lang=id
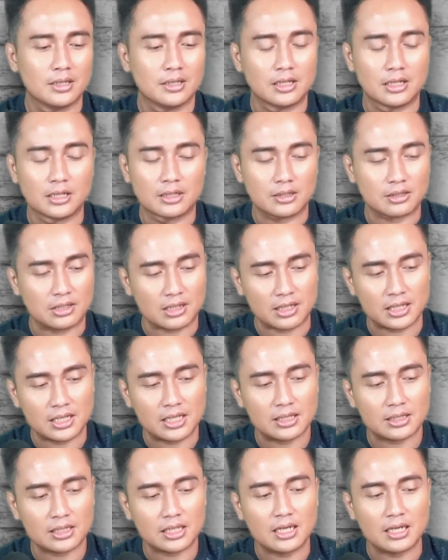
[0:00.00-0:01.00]
Dan
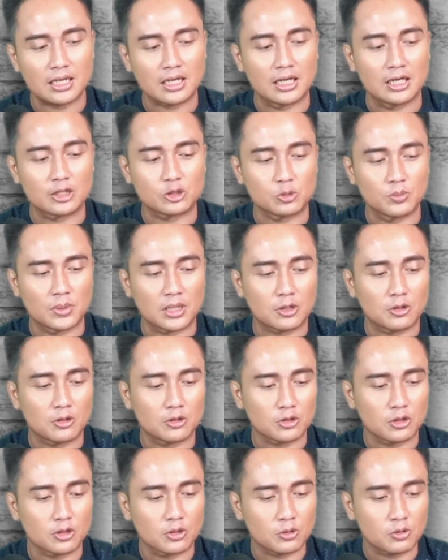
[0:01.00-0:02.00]
ternyata enggak cuma
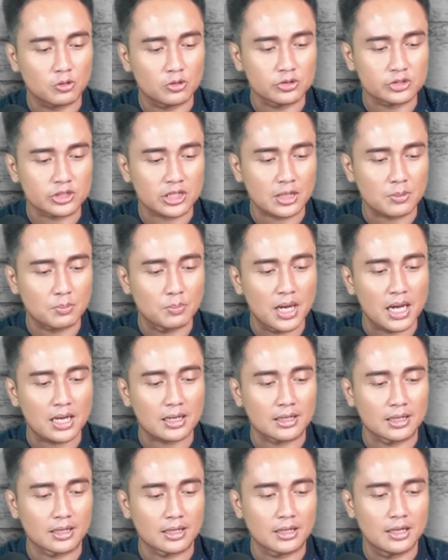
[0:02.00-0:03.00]
nonton konser
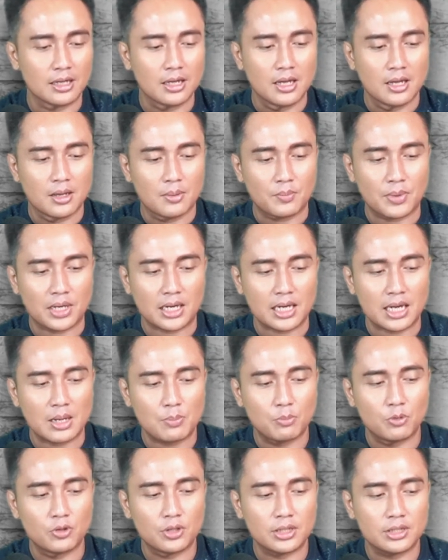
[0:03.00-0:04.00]
bareng, mereka
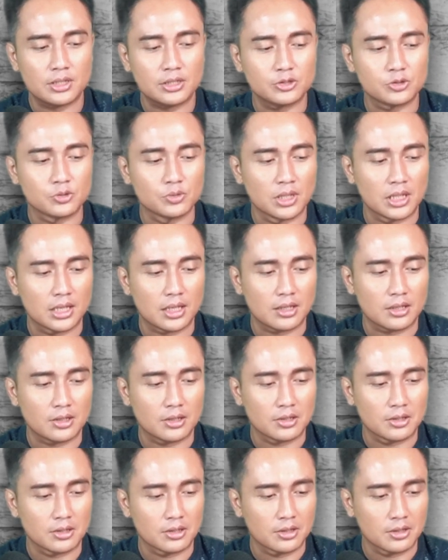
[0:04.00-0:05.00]
pun ini juga
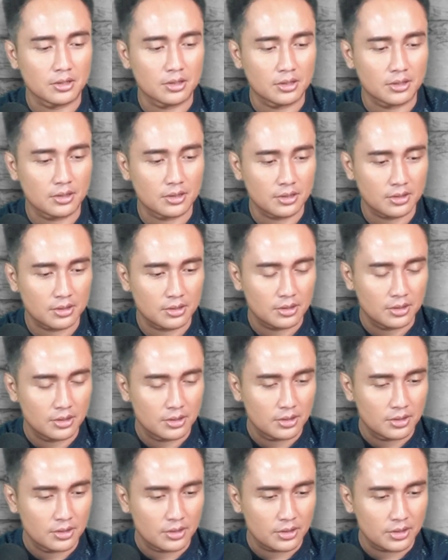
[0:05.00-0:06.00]
uh,
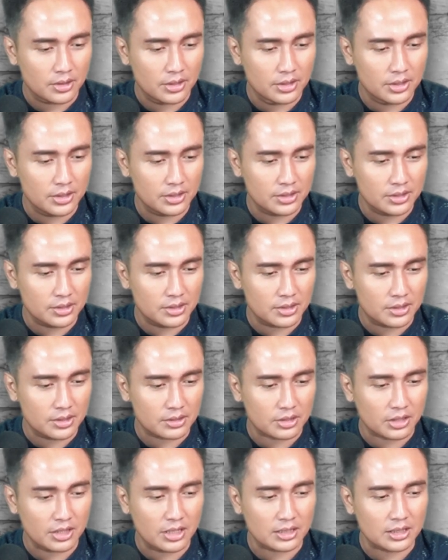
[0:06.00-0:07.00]
ini
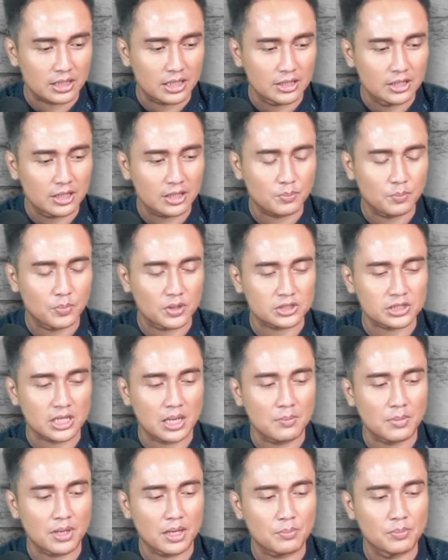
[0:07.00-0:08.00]
terlihat hadir
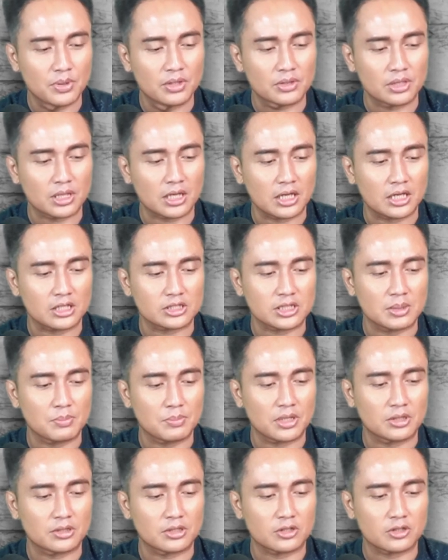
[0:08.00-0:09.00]
bersama bintang
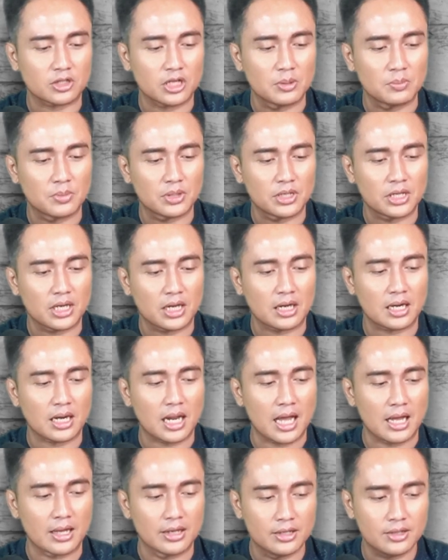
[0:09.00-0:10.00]
SM Entertainment yang
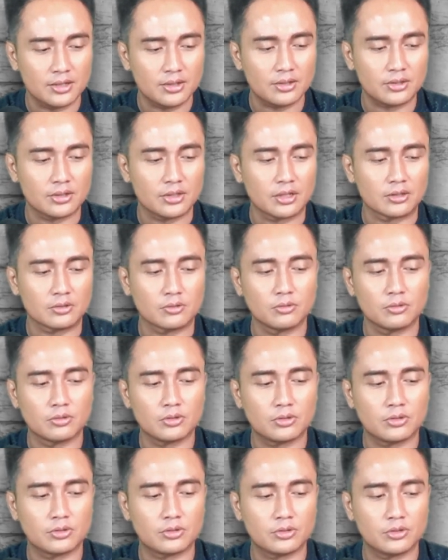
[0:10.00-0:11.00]
lain yaitu
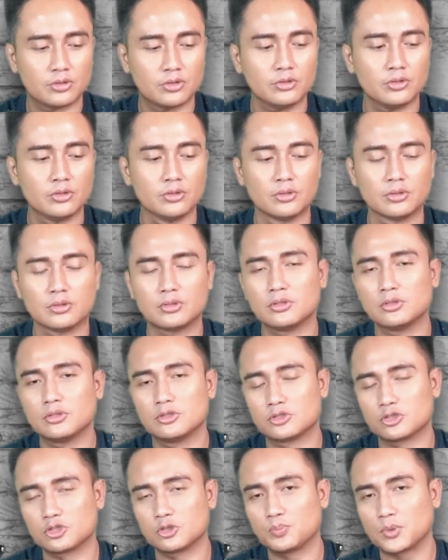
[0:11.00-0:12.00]
Hyun,
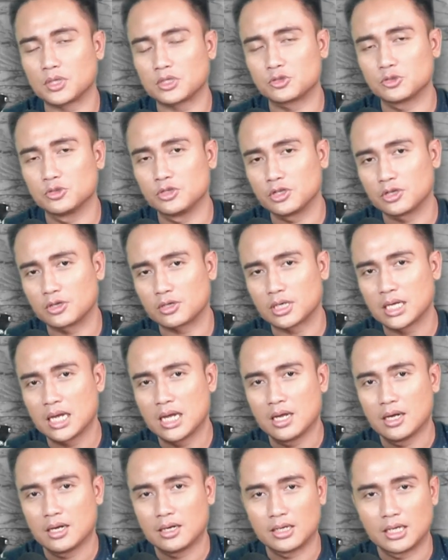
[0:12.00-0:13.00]
Super Junior,
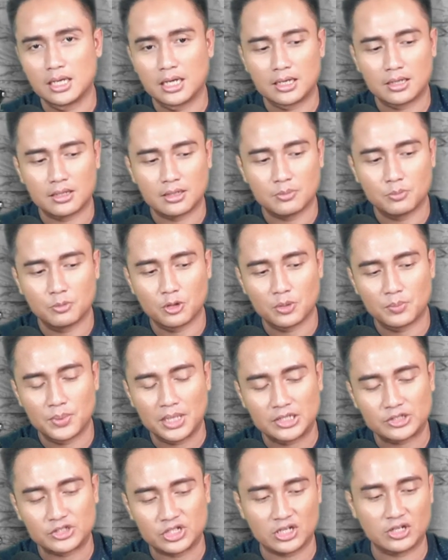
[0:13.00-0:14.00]
dan
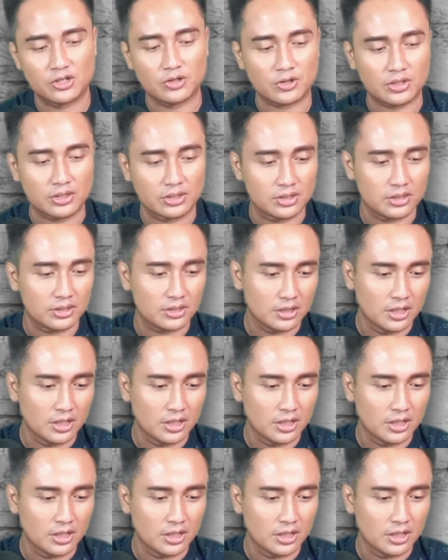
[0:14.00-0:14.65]
boyband senior nih,